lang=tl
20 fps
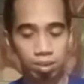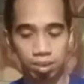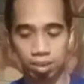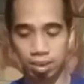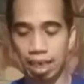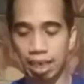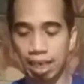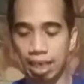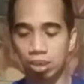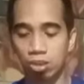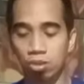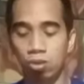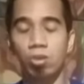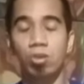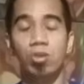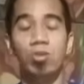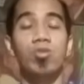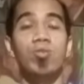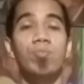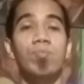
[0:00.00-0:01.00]
Second
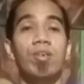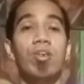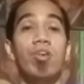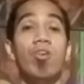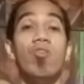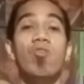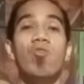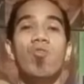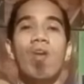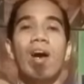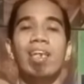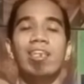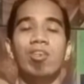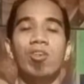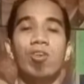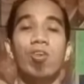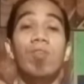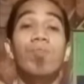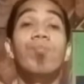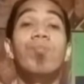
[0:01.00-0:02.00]
choice, numero 4,
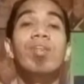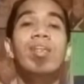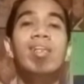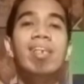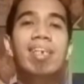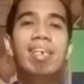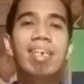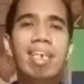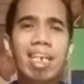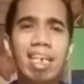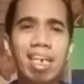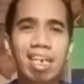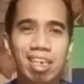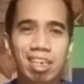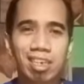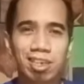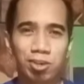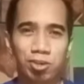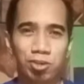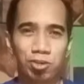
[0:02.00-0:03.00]
King
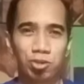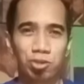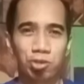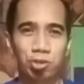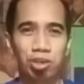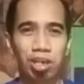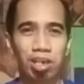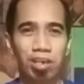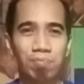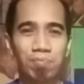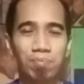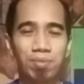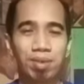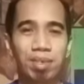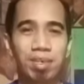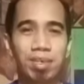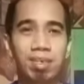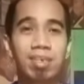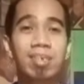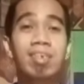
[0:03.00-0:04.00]
James.
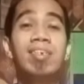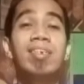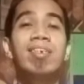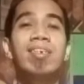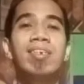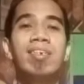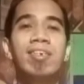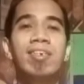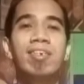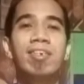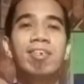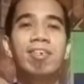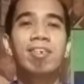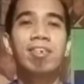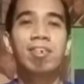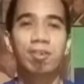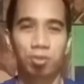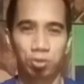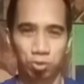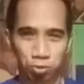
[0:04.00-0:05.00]

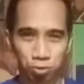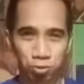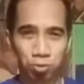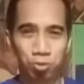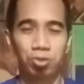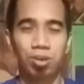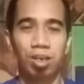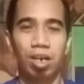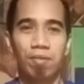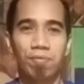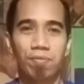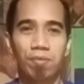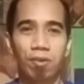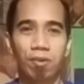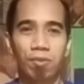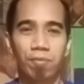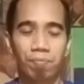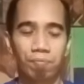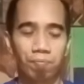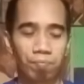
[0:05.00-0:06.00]
Good luck po.